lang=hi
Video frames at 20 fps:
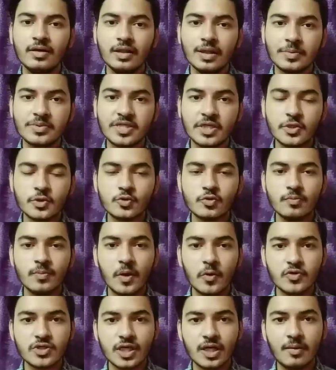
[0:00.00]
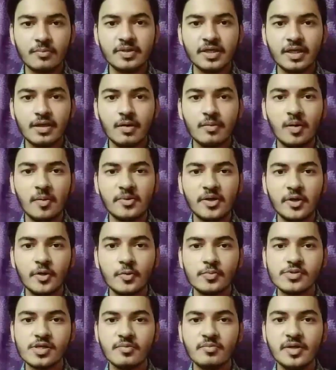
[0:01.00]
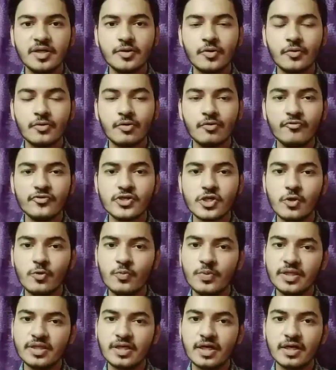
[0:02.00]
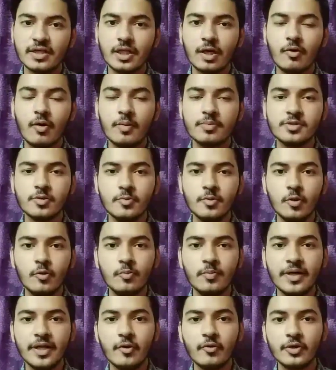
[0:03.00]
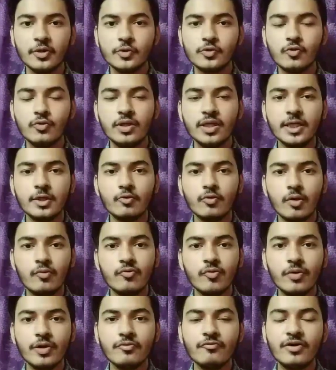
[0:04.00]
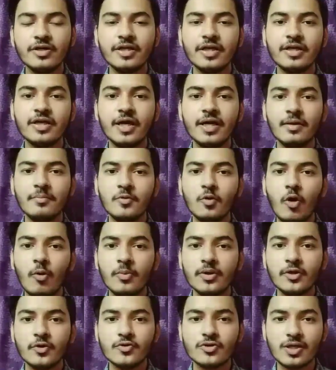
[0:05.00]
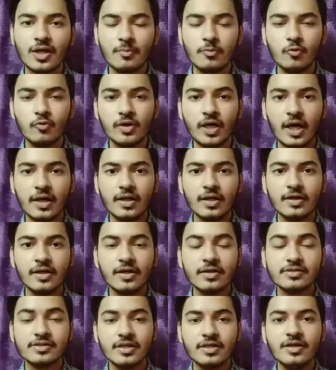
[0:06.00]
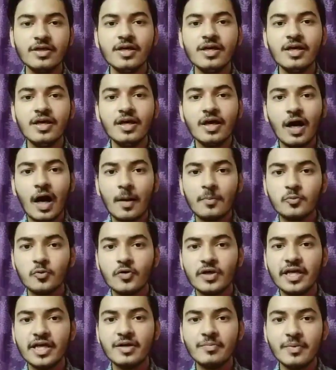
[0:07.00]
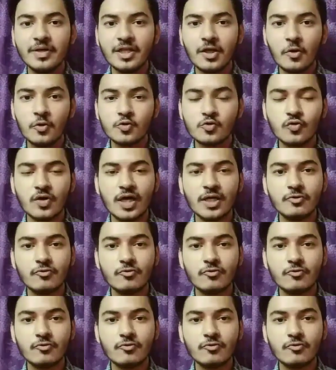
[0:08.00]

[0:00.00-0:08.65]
नमस्कार दोस्तों मैं उशन आप देख रहे हैं आपका अपना यूट्यूब चैनल बिंग डॉक्टर ऑफिशियल उम्मीद करता हूं आप सभी लोग बढ़िया होंगे दोस्तों नीट टू थाउजेंड ट्वेंटी वन के रिगार्डिंग अब कॉमन क्वेश्चन आप लोगों के आने लगे कि सर अब तो एक महीना हो चुका है